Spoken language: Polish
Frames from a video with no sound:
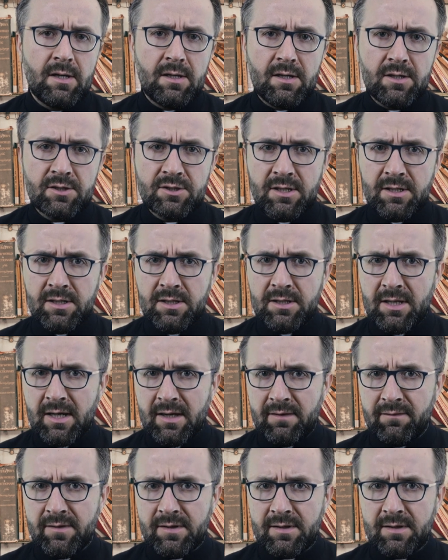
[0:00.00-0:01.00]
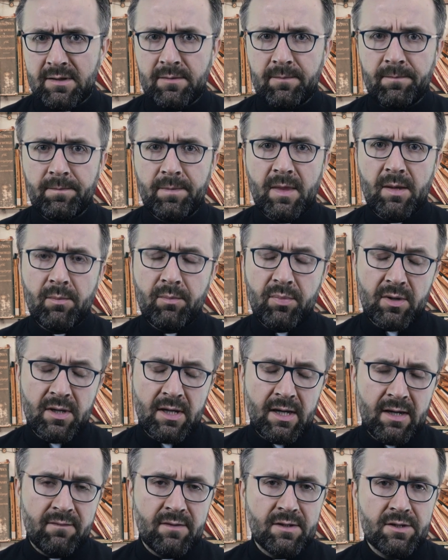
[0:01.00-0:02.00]
Jeżeli nawet
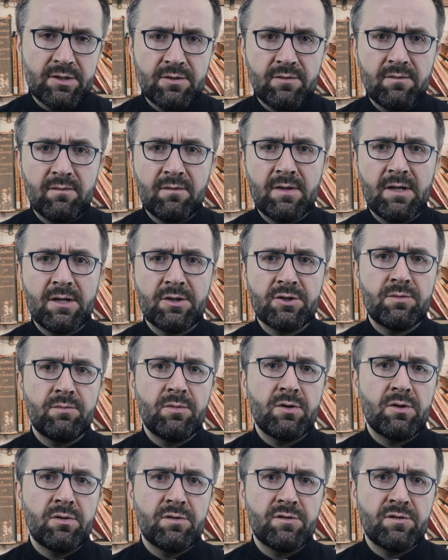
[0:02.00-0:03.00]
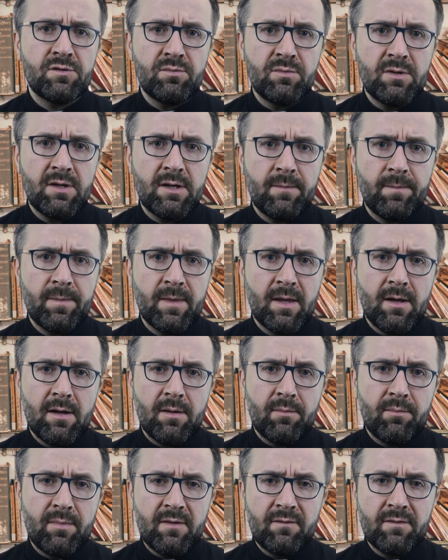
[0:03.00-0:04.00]
pojawia się w naszym rozumie
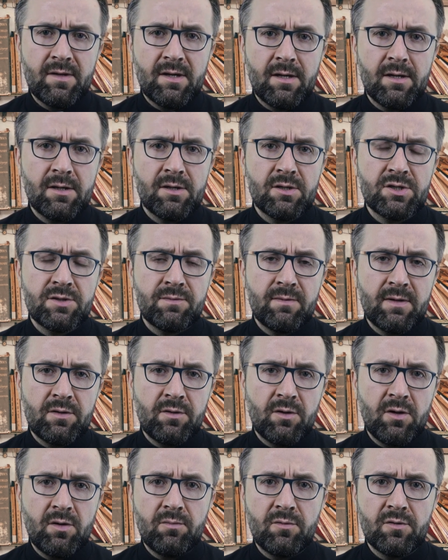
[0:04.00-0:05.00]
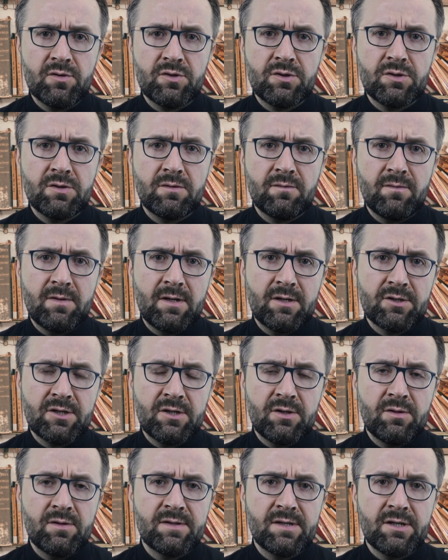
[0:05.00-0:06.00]
pewna świadomość
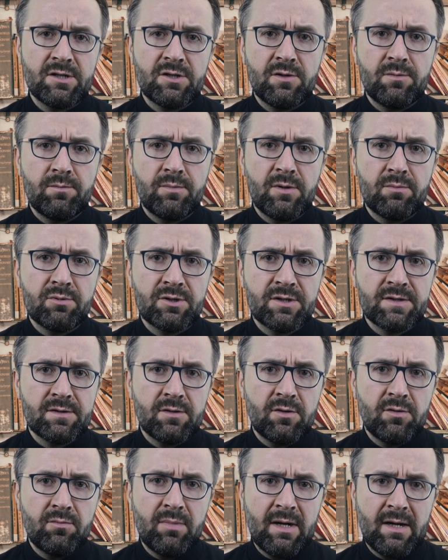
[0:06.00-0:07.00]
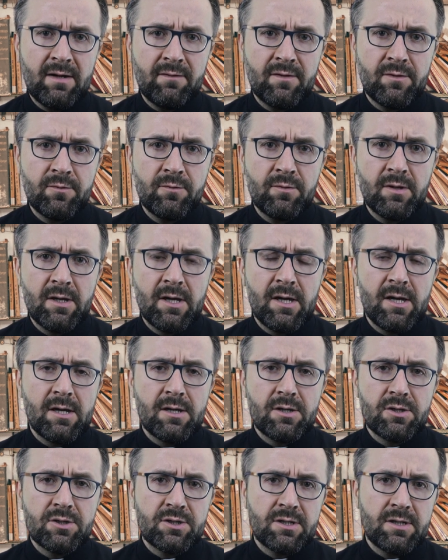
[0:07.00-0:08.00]
wyrażająca się poprzez obawę,
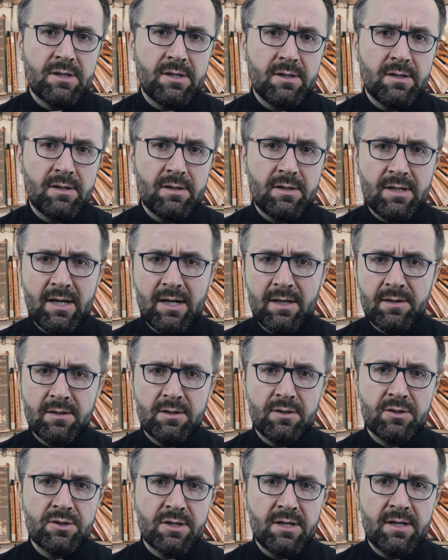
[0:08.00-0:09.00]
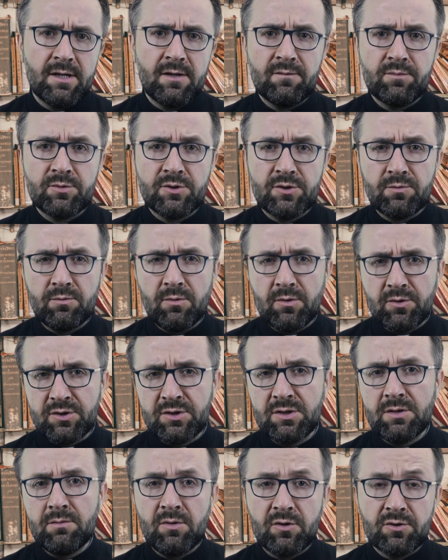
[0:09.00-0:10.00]
że dany grzech w
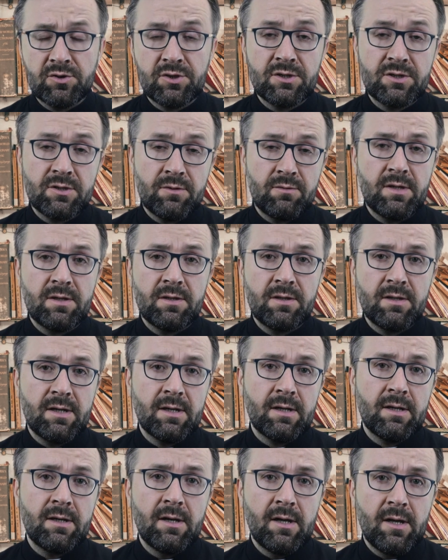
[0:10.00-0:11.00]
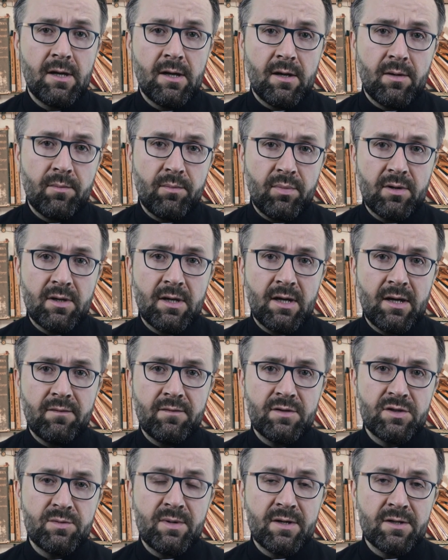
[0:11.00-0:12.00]
przyszłości może się jednak
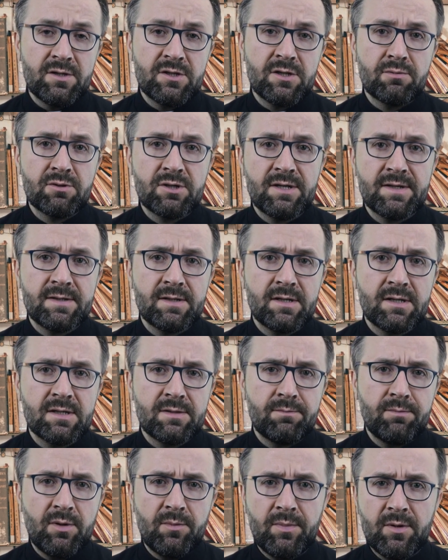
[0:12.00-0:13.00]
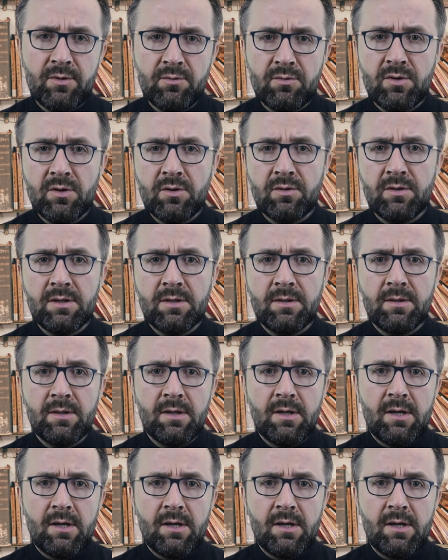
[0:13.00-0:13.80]
pojawić, będzie przez nas popełniony,